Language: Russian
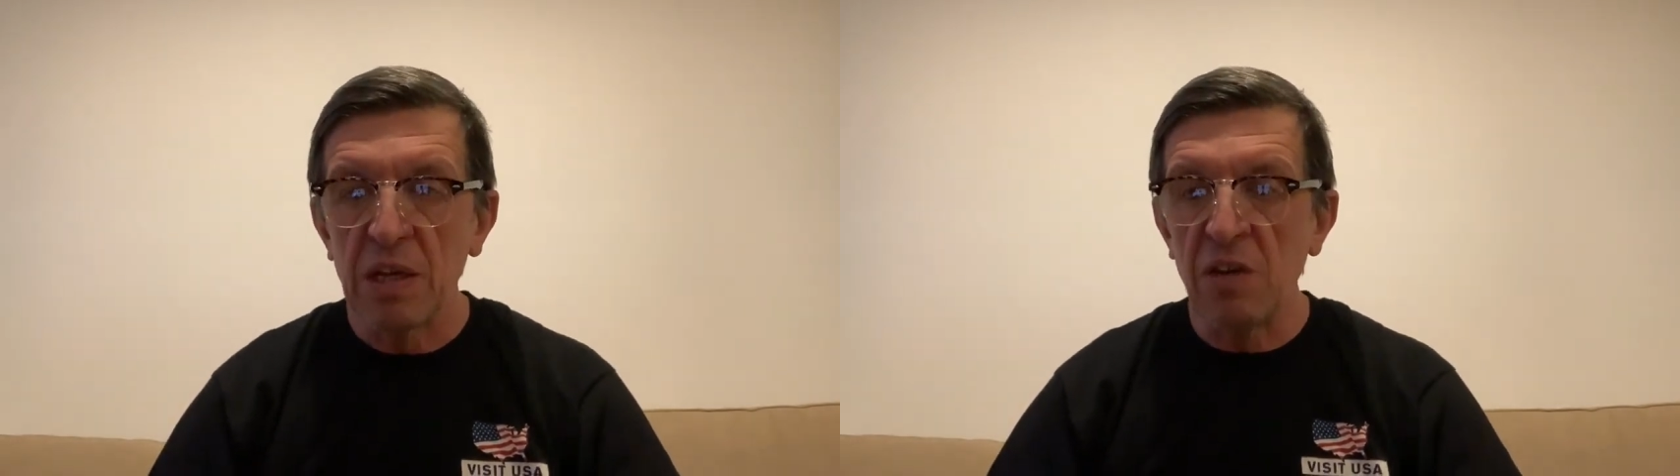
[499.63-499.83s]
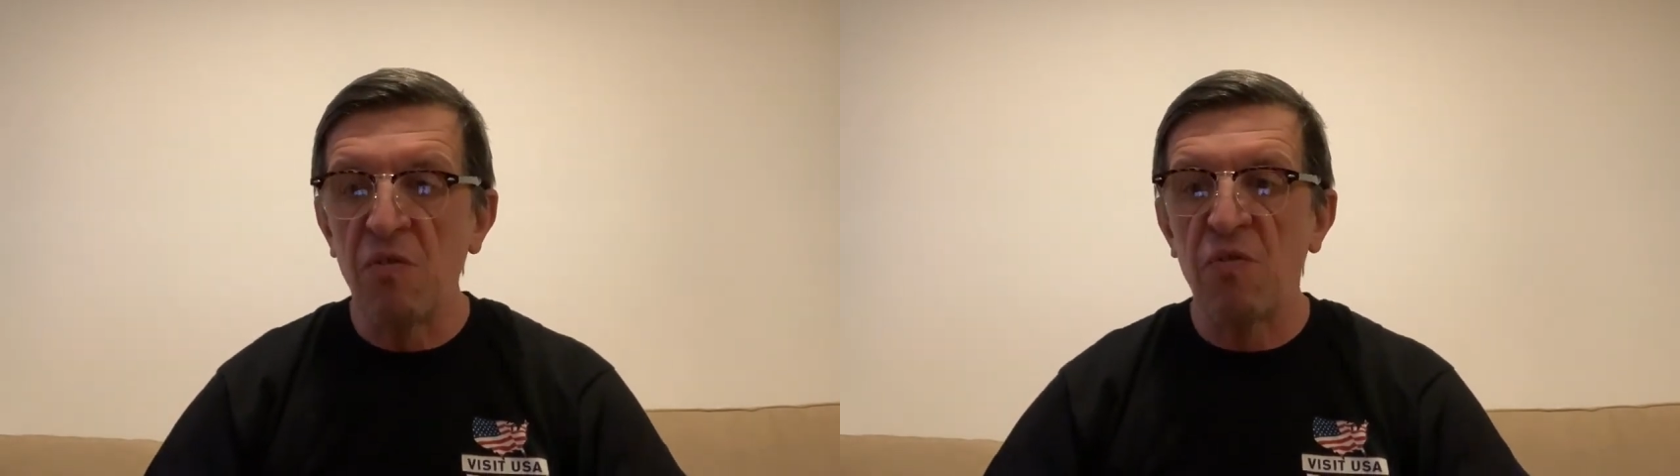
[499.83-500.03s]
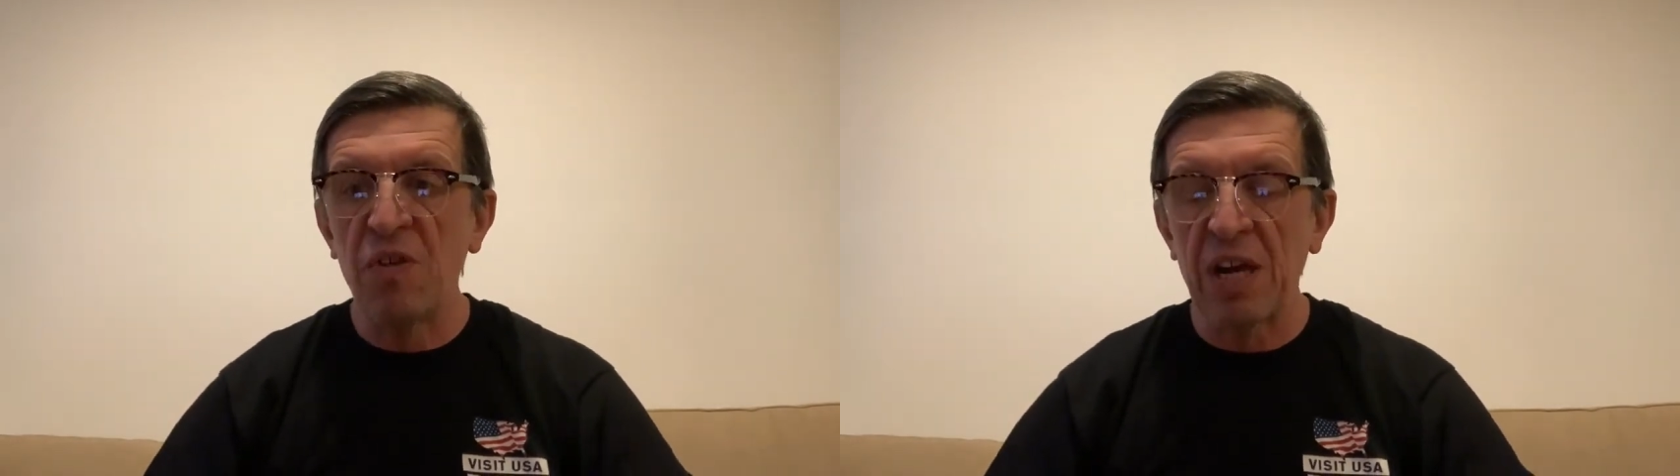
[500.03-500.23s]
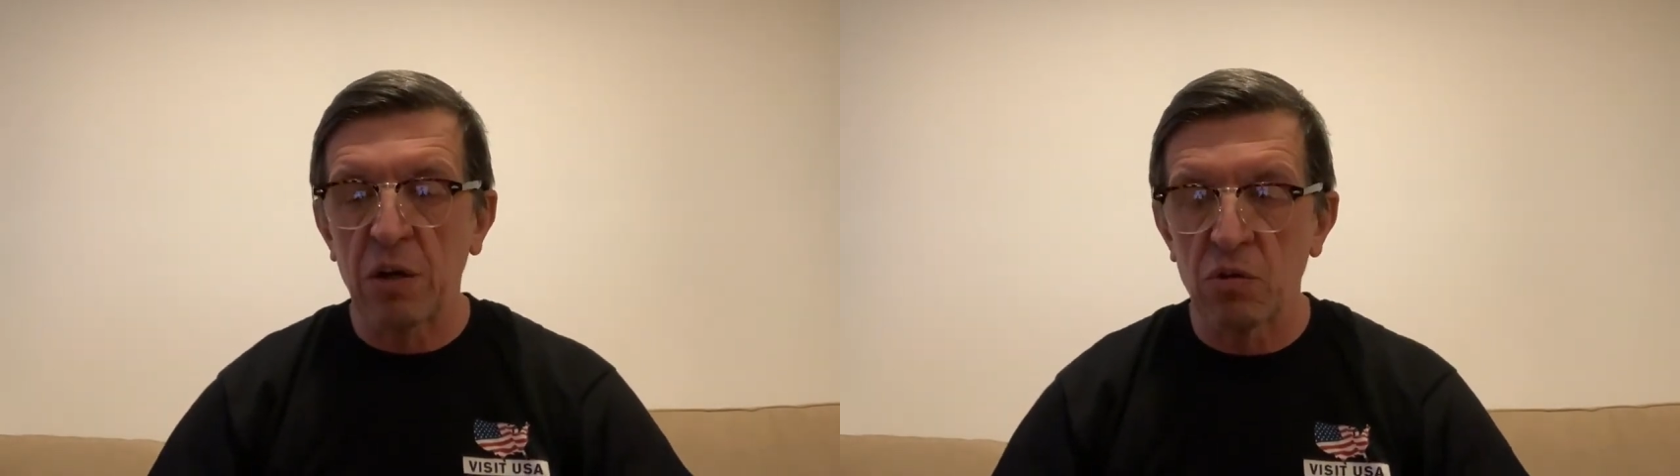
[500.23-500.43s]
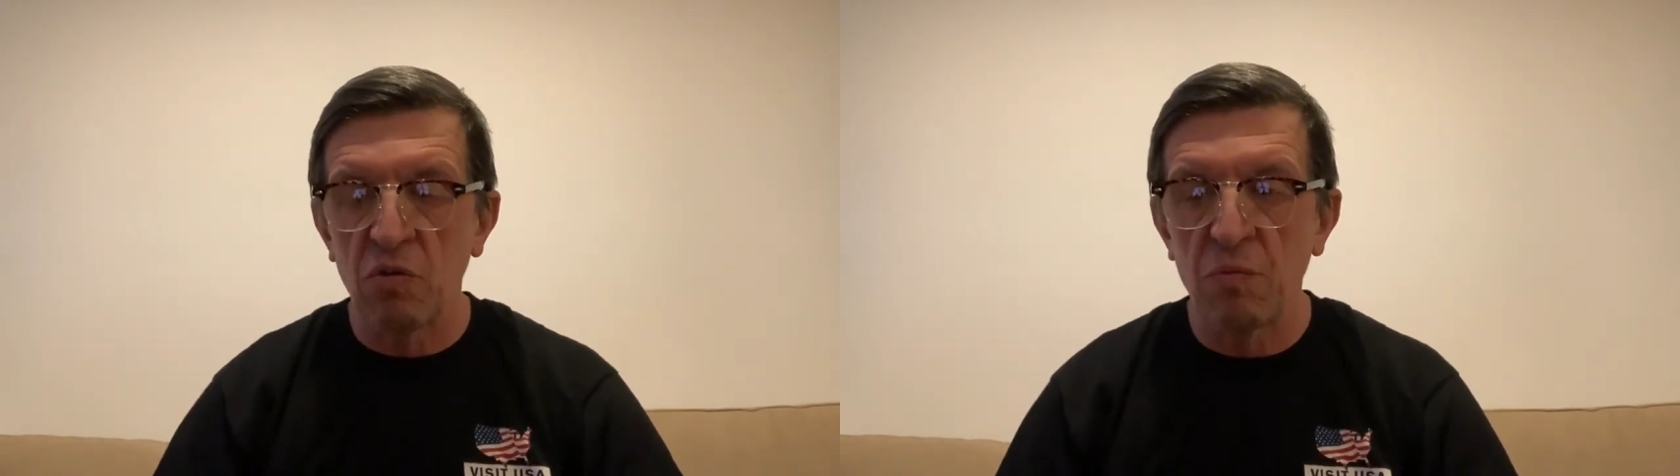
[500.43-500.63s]
и
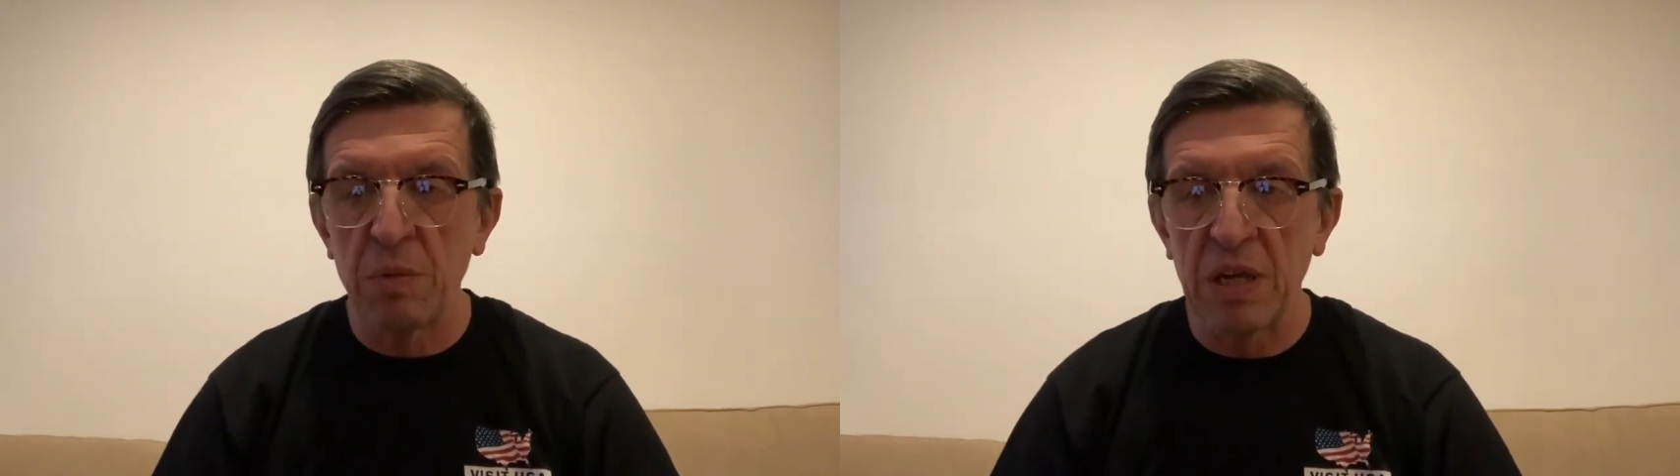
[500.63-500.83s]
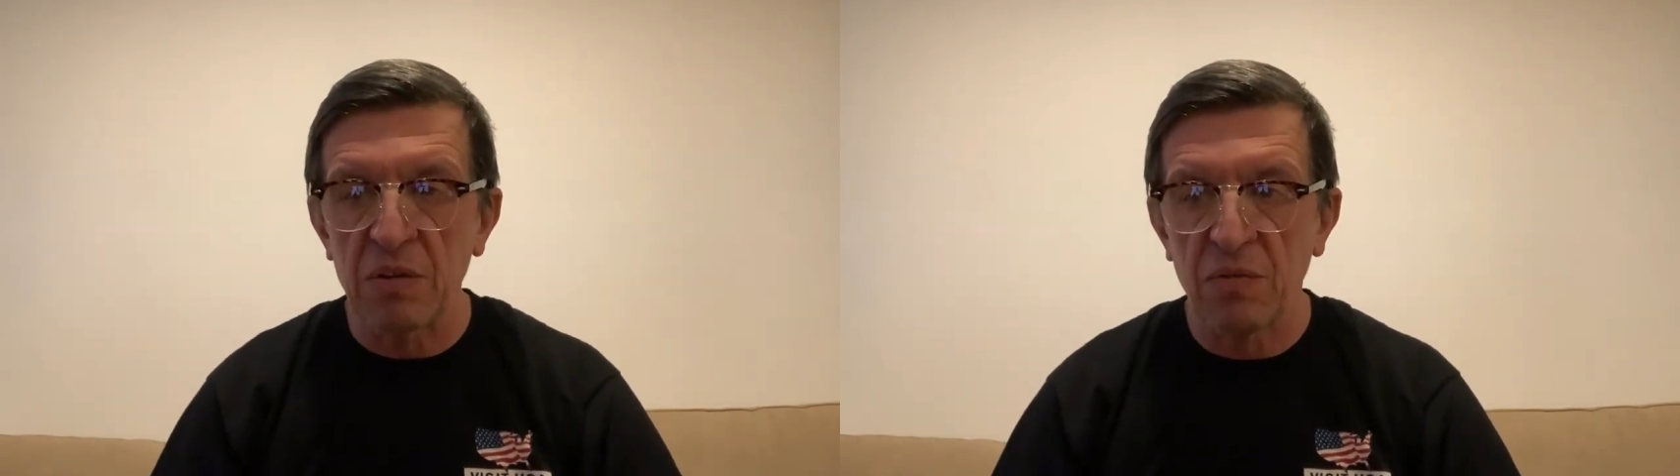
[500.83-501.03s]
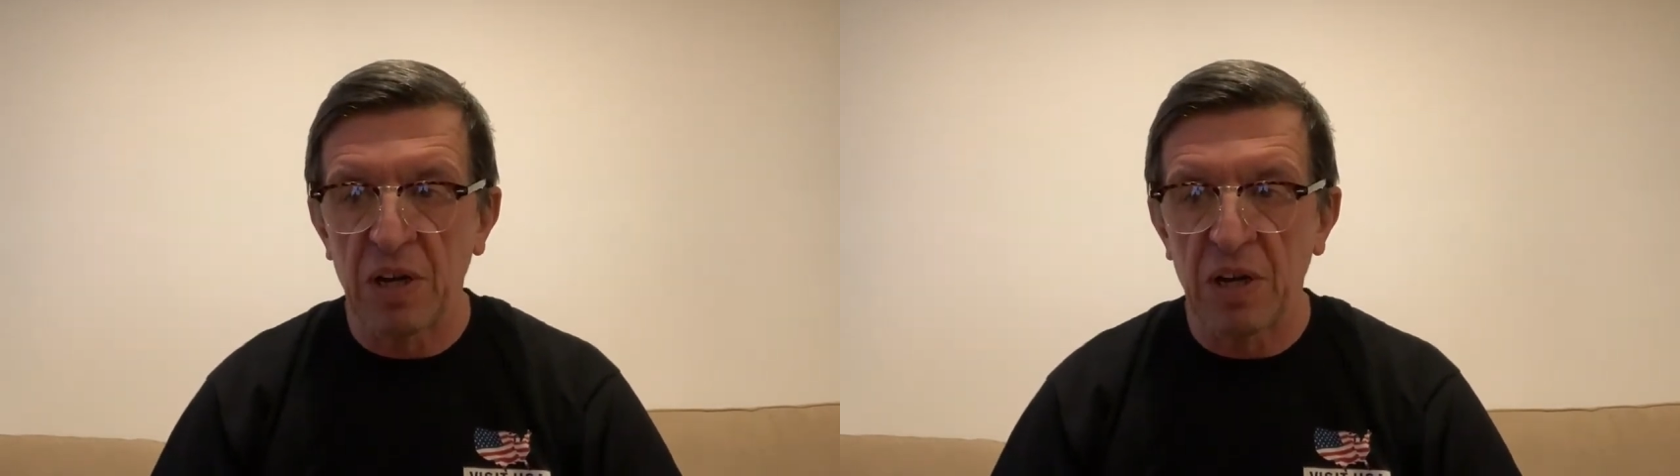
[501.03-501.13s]
ввергнув мир в